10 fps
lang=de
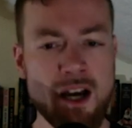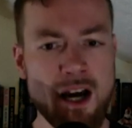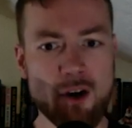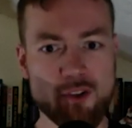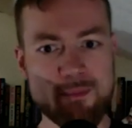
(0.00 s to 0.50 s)

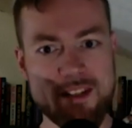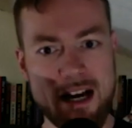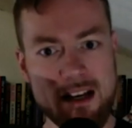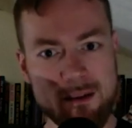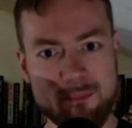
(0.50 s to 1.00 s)
Aus dem
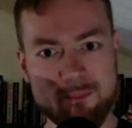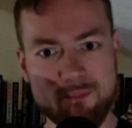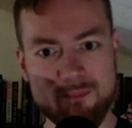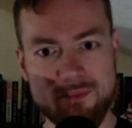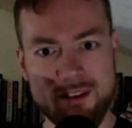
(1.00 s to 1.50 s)
Saal
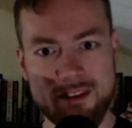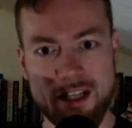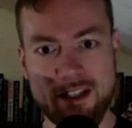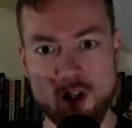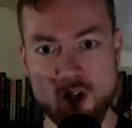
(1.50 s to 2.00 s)

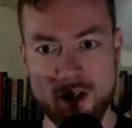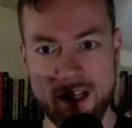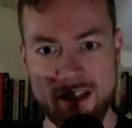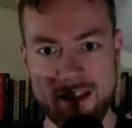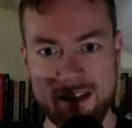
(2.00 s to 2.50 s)
dringt
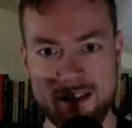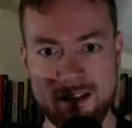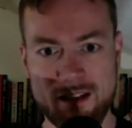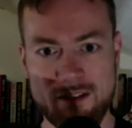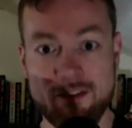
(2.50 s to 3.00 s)
Geschrei,
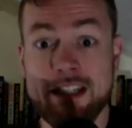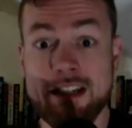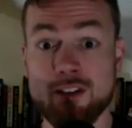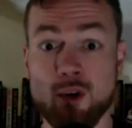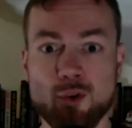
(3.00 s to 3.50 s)
wegen
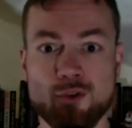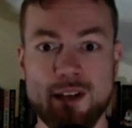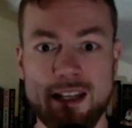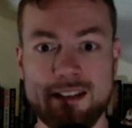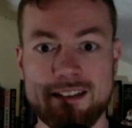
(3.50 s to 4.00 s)
eines Groß
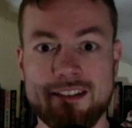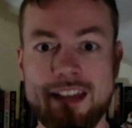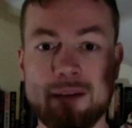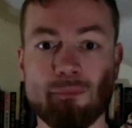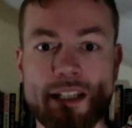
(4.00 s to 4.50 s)
vielleicht, dessen
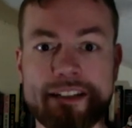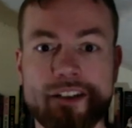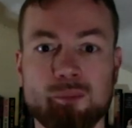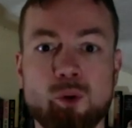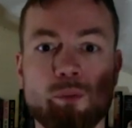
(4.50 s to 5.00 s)
Anblick
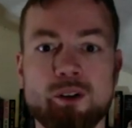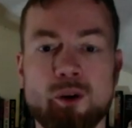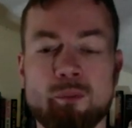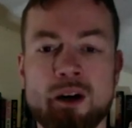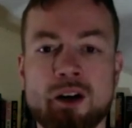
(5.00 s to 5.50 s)
das
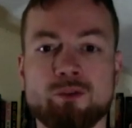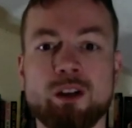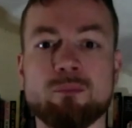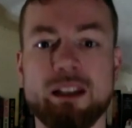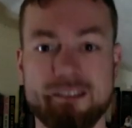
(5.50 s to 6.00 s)
Publikum von
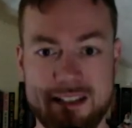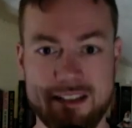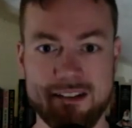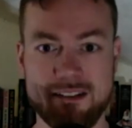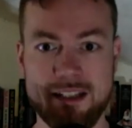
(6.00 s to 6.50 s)
den Plätzen
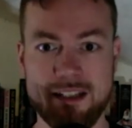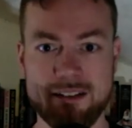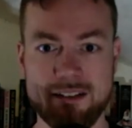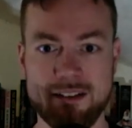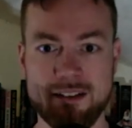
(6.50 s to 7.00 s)
gerissen
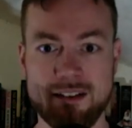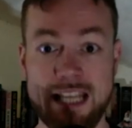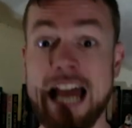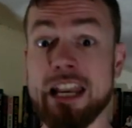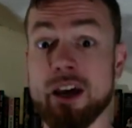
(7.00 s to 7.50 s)
hat.
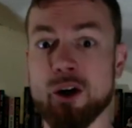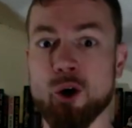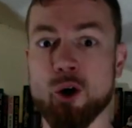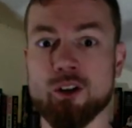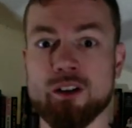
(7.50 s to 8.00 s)
Alle
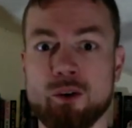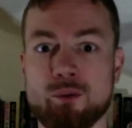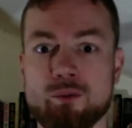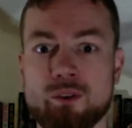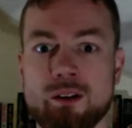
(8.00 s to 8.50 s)
horchen
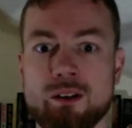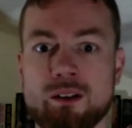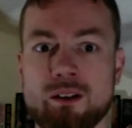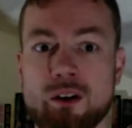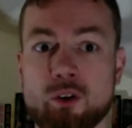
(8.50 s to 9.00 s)
auf.
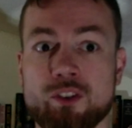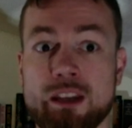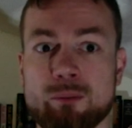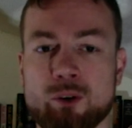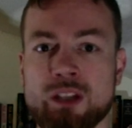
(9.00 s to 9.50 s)
Auch
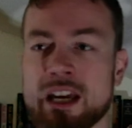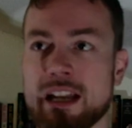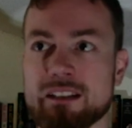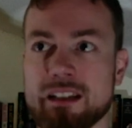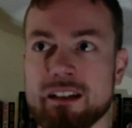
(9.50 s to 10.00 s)
Simon
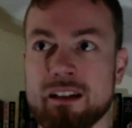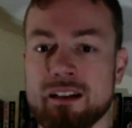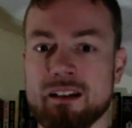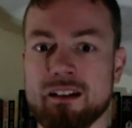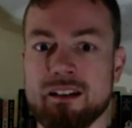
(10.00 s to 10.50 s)
hält inne,
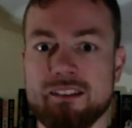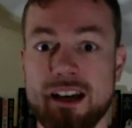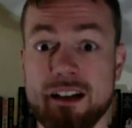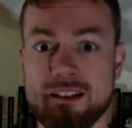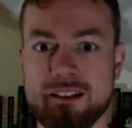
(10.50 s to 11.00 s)

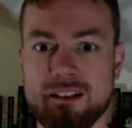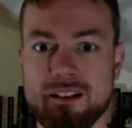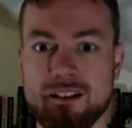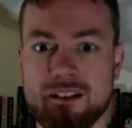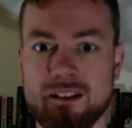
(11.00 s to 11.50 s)
sagt,
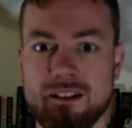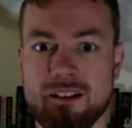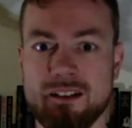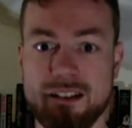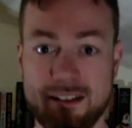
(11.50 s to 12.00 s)

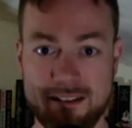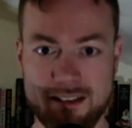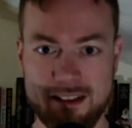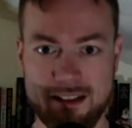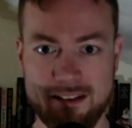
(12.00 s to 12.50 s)

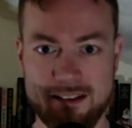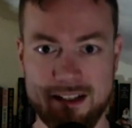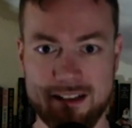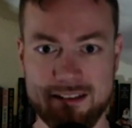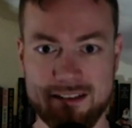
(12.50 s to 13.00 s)
Christine ist
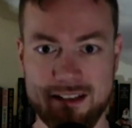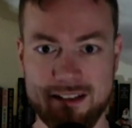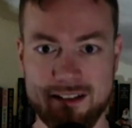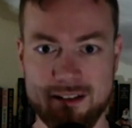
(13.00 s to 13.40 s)
gerade dran.